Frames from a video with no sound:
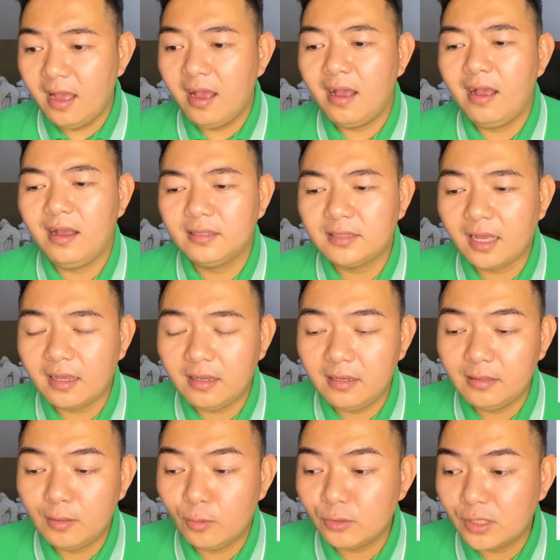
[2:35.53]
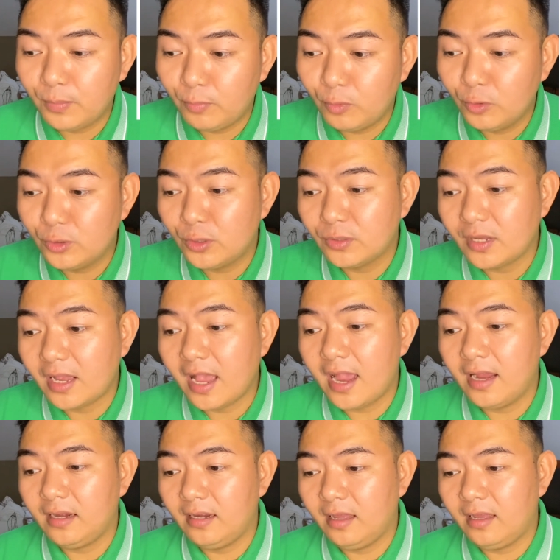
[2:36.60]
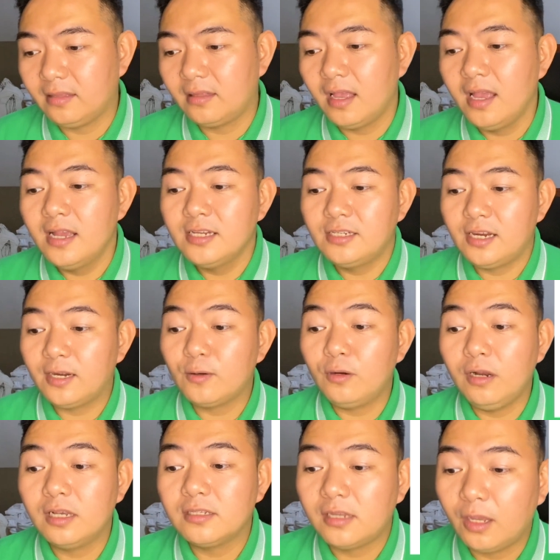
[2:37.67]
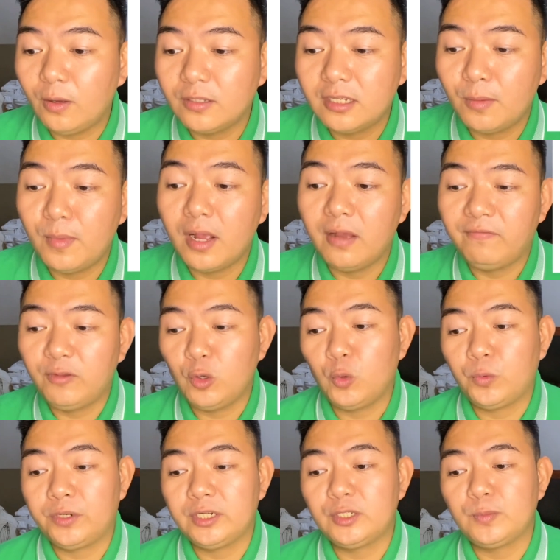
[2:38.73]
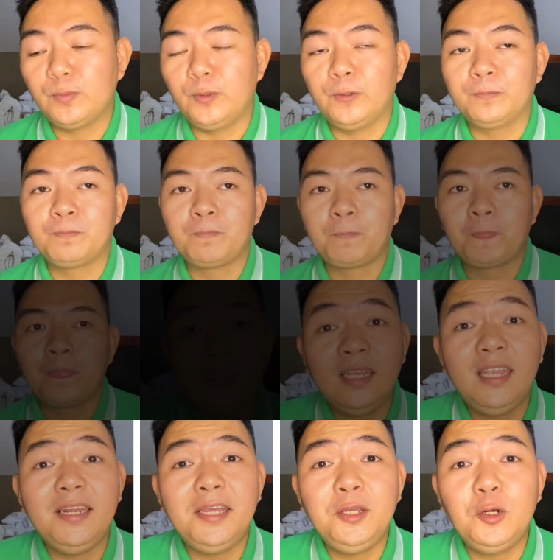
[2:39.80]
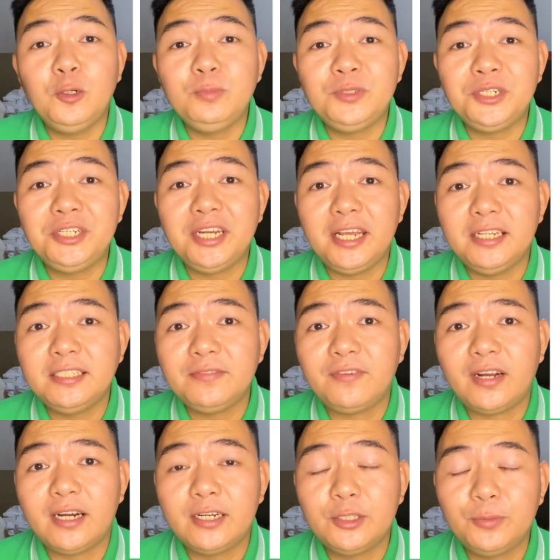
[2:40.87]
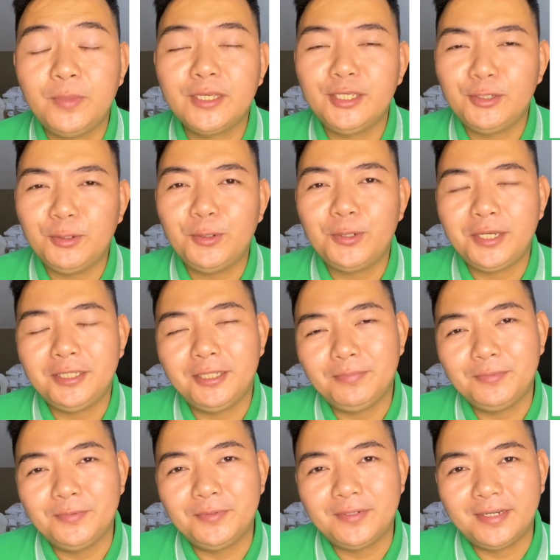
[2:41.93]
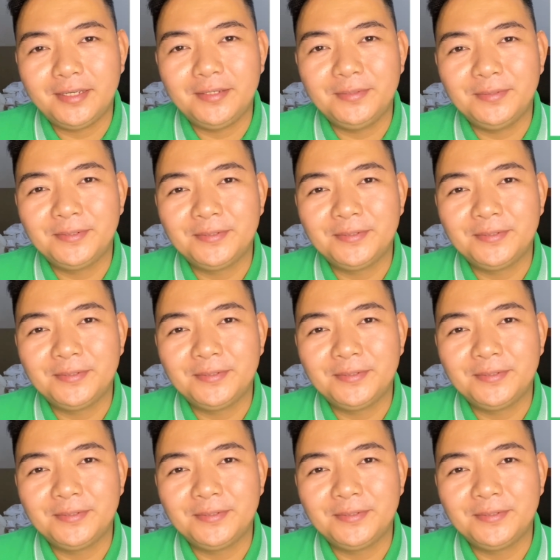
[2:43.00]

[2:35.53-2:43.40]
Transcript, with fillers: Aatakihin ah, ako sa puso sa galit. Share ko lang sa iyo at sa mga viewers mo. And I hope Sir Dennis Fardo maging okay na po kayo.